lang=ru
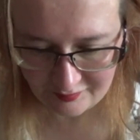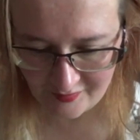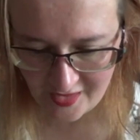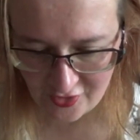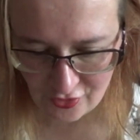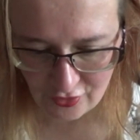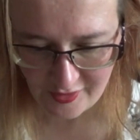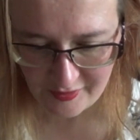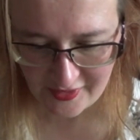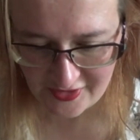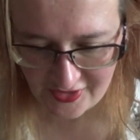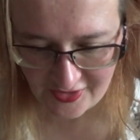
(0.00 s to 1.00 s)
меня сегодня
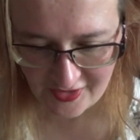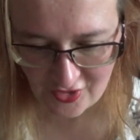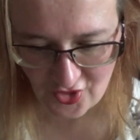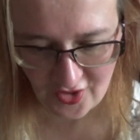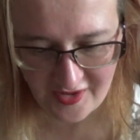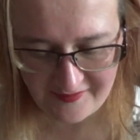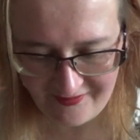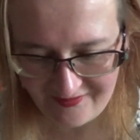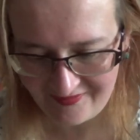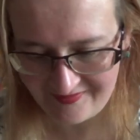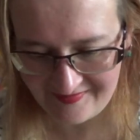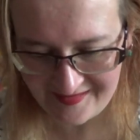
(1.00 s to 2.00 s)
была дикая жара.
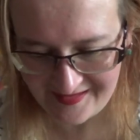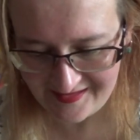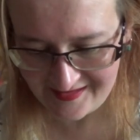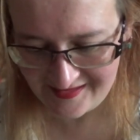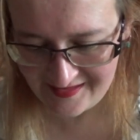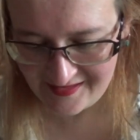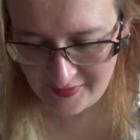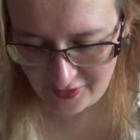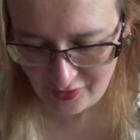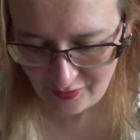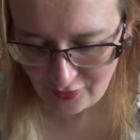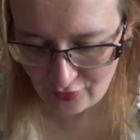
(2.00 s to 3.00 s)

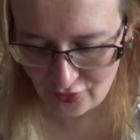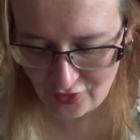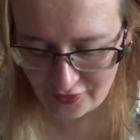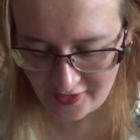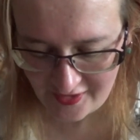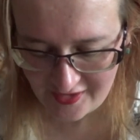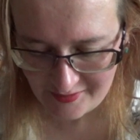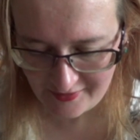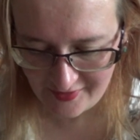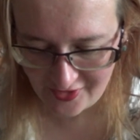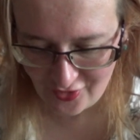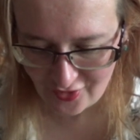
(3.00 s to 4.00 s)
Потом случился как бы
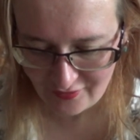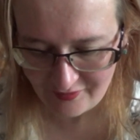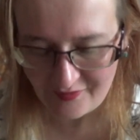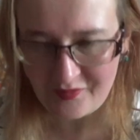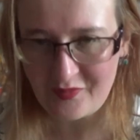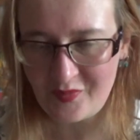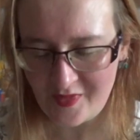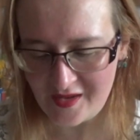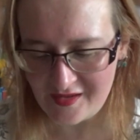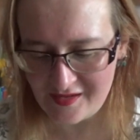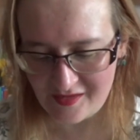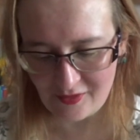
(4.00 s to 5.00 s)
вечер.
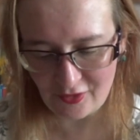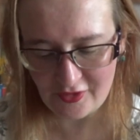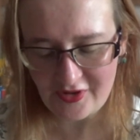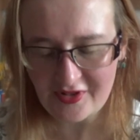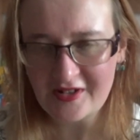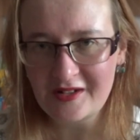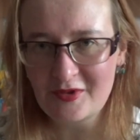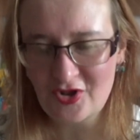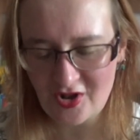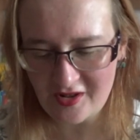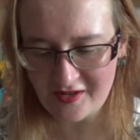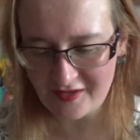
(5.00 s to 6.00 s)
Вроде как
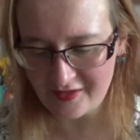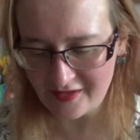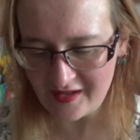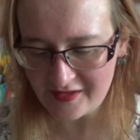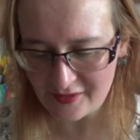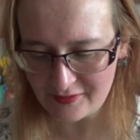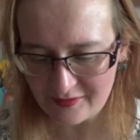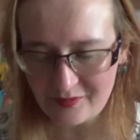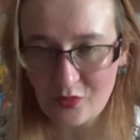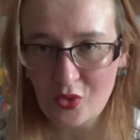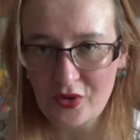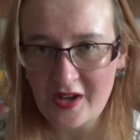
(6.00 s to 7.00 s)
обещали град.
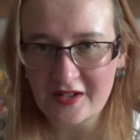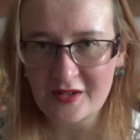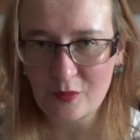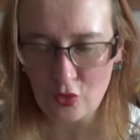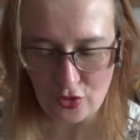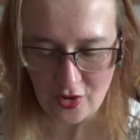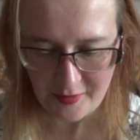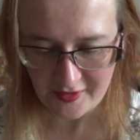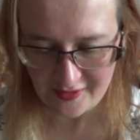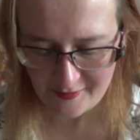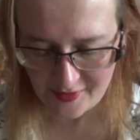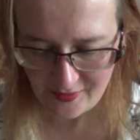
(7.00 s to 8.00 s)
Ну так, немножко
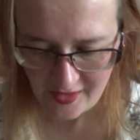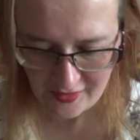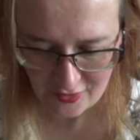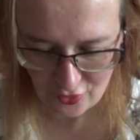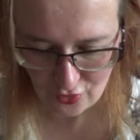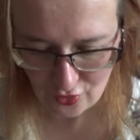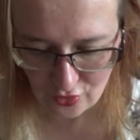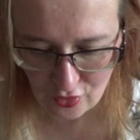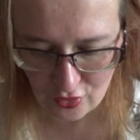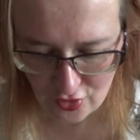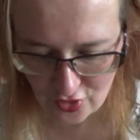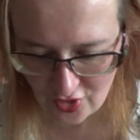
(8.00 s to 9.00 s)
погромыхало.
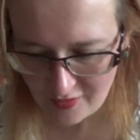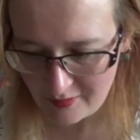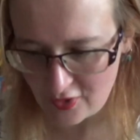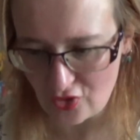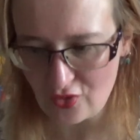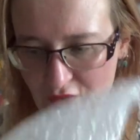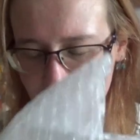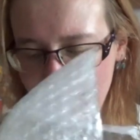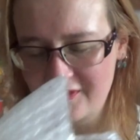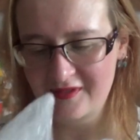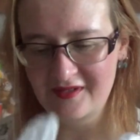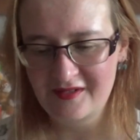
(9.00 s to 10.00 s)
Дождичком пошло.
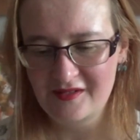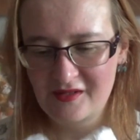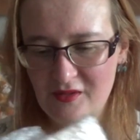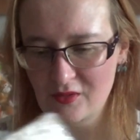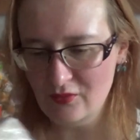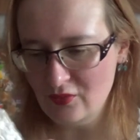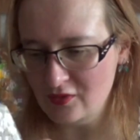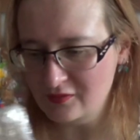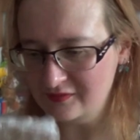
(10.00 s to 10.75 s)
Вот.